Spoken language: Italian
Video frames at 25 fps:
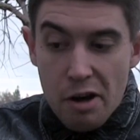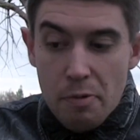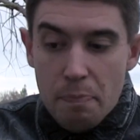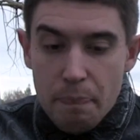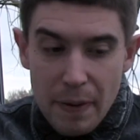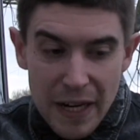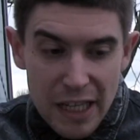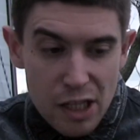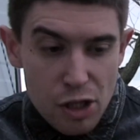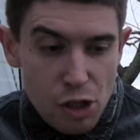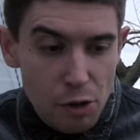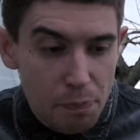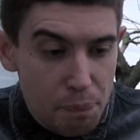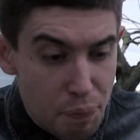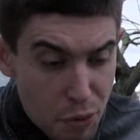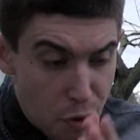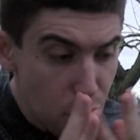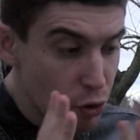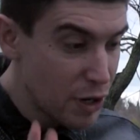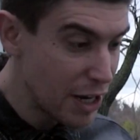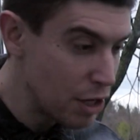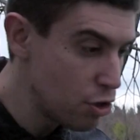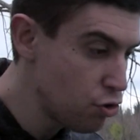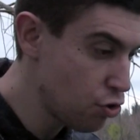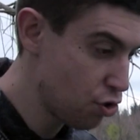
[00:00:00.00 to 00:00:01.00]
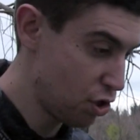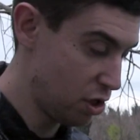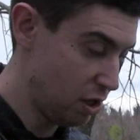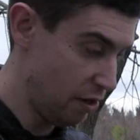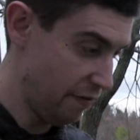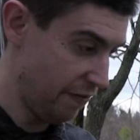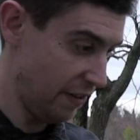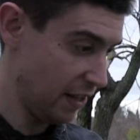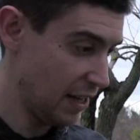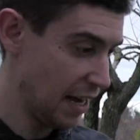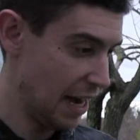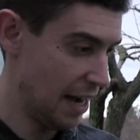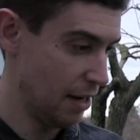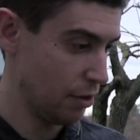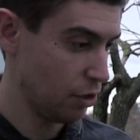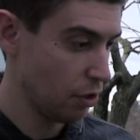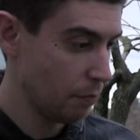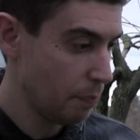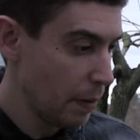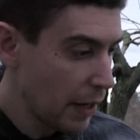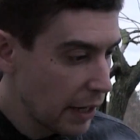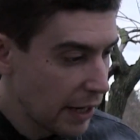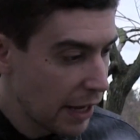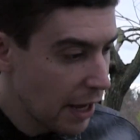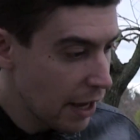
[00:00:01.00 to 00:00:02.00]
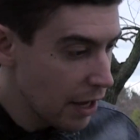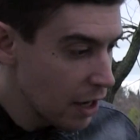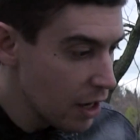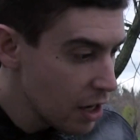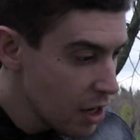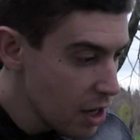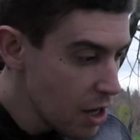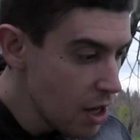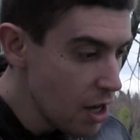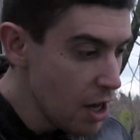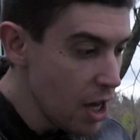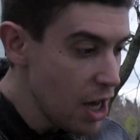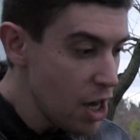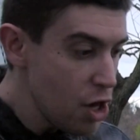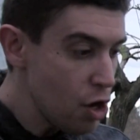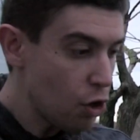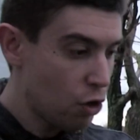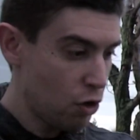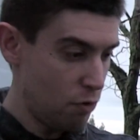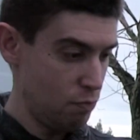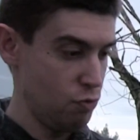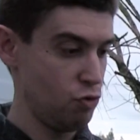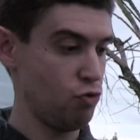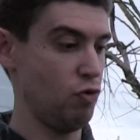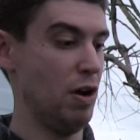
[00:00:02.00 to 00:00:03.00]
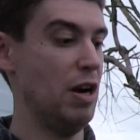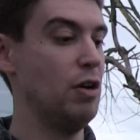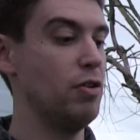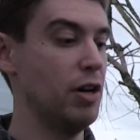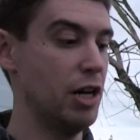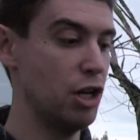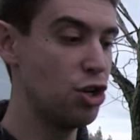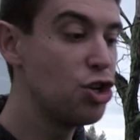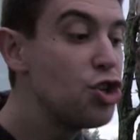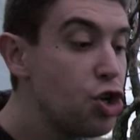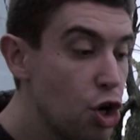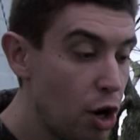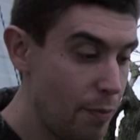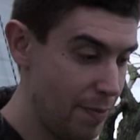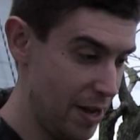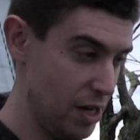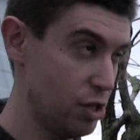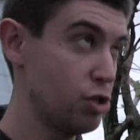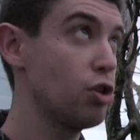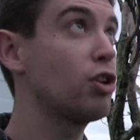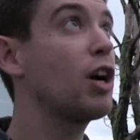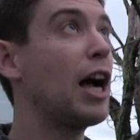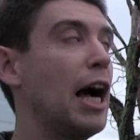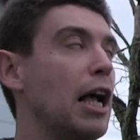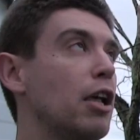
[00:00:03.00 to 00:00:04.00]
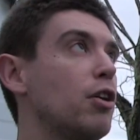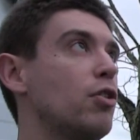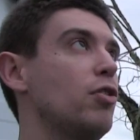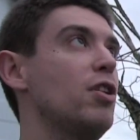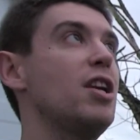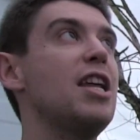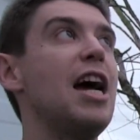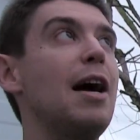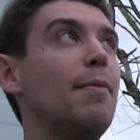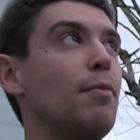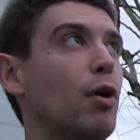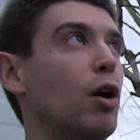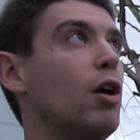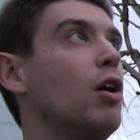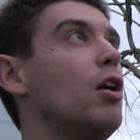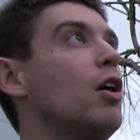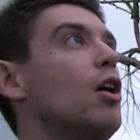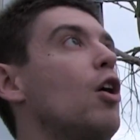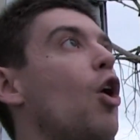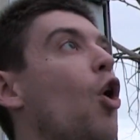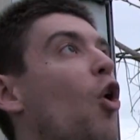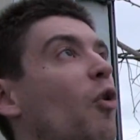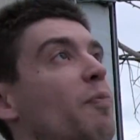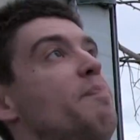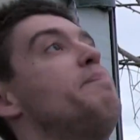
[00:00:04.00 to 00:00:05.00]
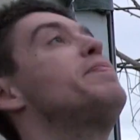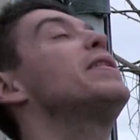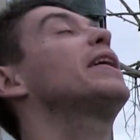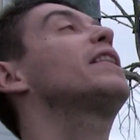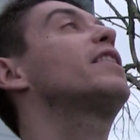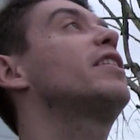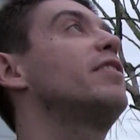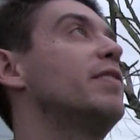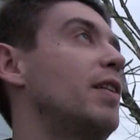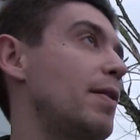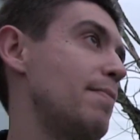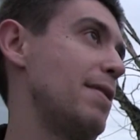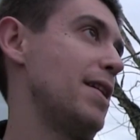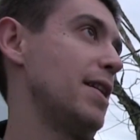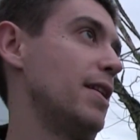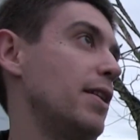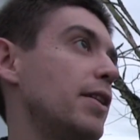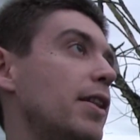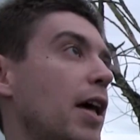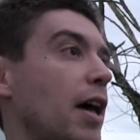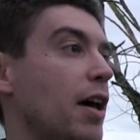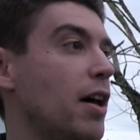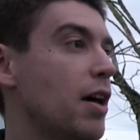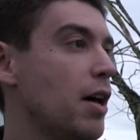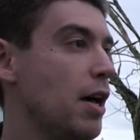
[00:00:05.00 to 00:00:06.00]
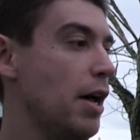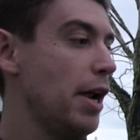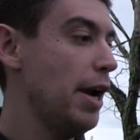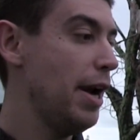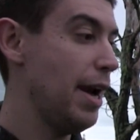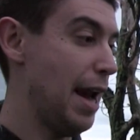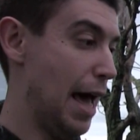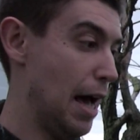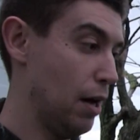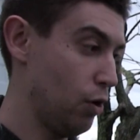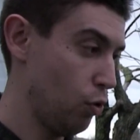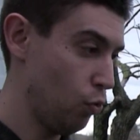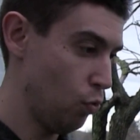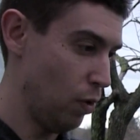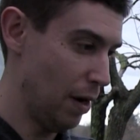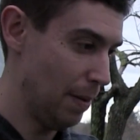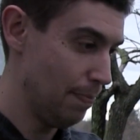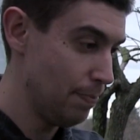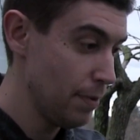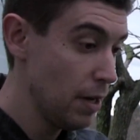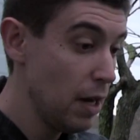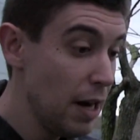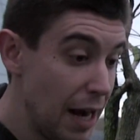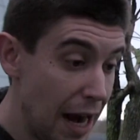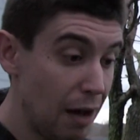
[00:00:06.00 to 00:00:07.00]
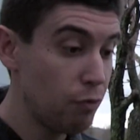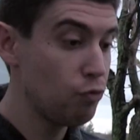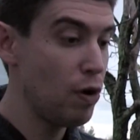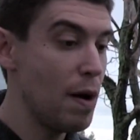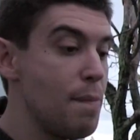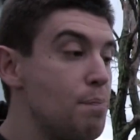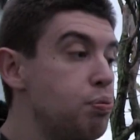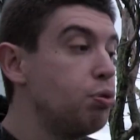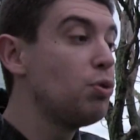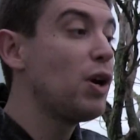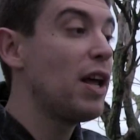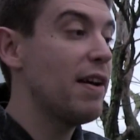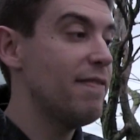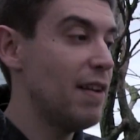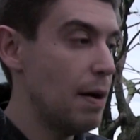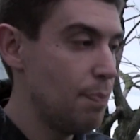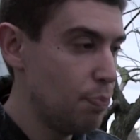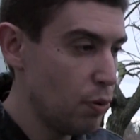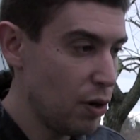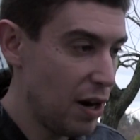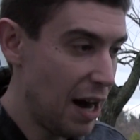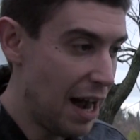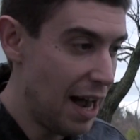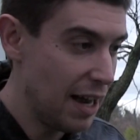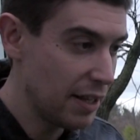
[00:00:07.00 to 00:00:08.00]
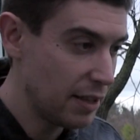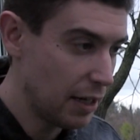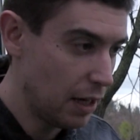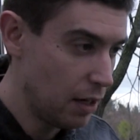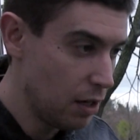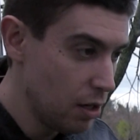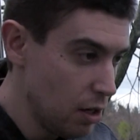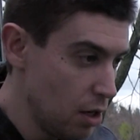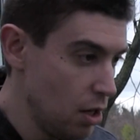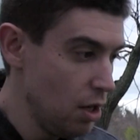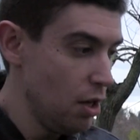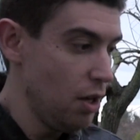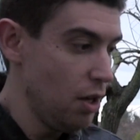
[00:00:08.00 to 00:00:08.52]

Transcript: è un prezzo più che giustificato perché io comunque allora ci ho messo, calcoliamo obiettivamente l'acqua. L'acqua è pure evaporata.